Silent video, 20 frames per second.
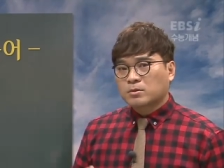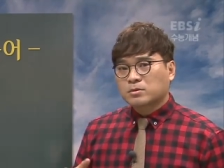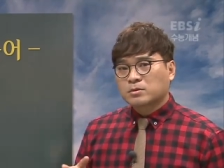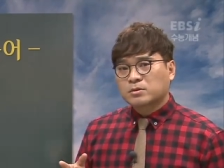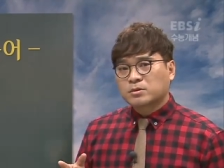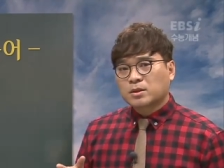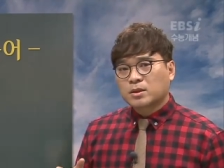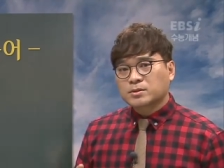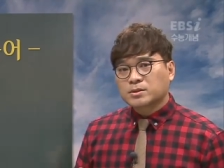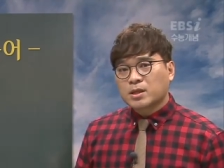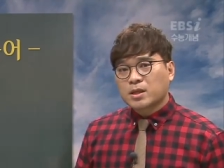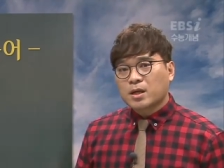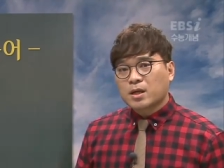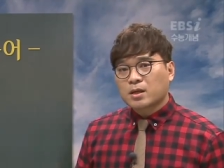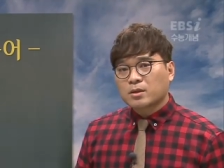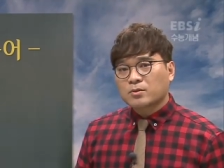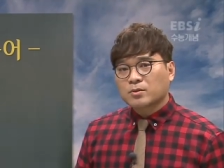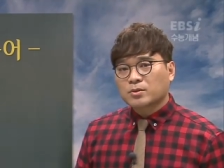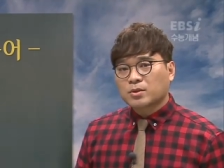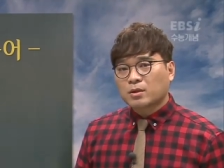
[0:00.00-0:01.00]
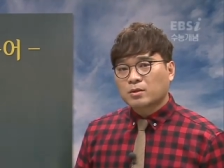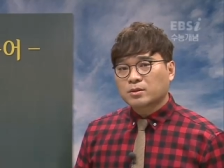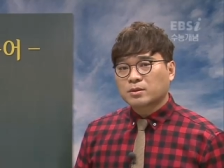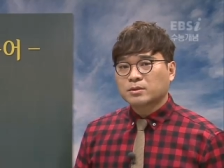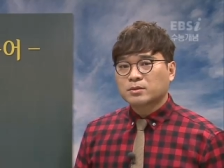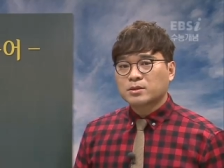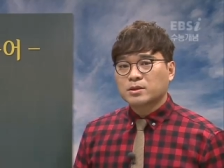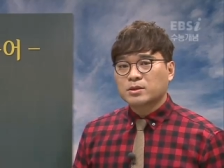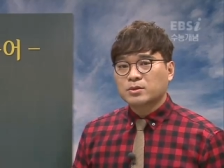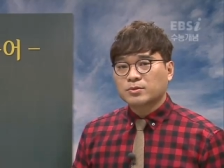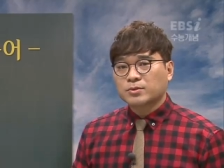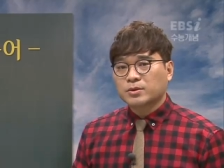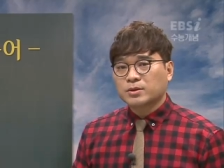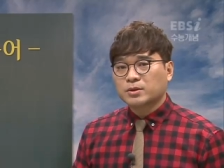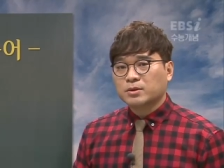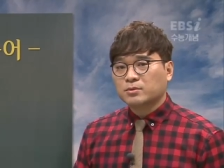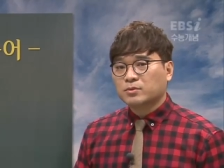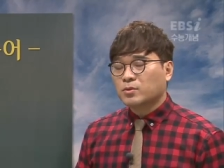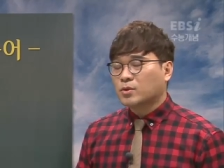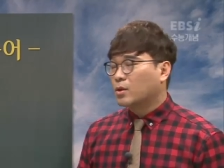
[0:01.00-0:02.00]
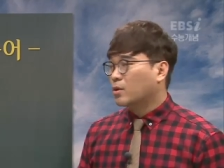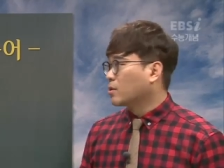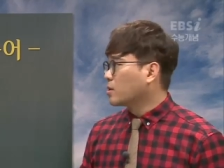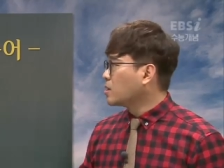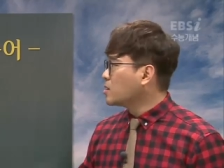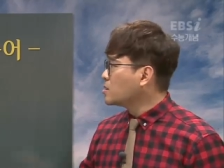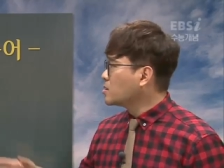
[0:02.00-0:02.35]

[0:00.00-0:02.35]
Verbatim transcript: 그런 생각이 또 더 드는 이유는 또 여기